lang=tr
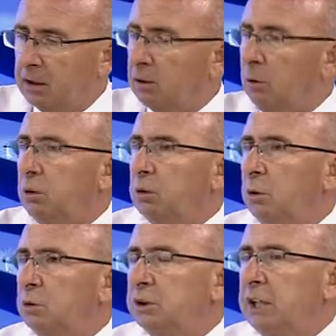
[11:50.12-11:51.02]

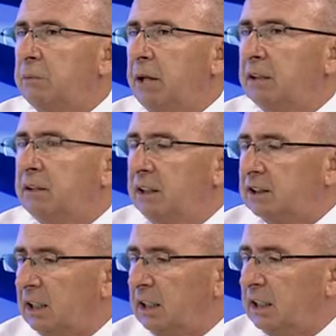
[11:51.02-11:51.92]
19-26
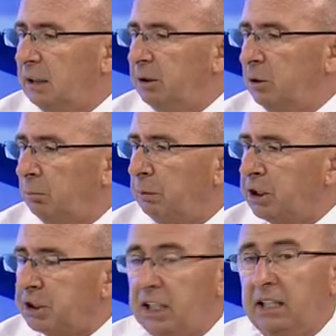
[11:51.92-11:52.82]
Nisan
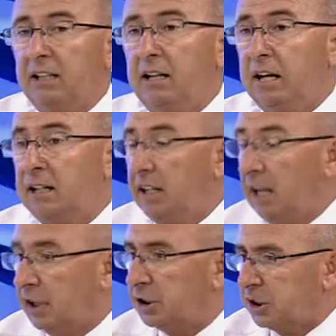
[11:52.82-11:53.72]
2015'te liderini
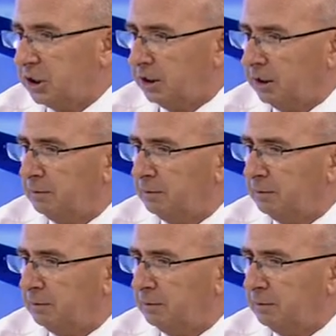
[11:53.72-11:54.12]
değiştirdi.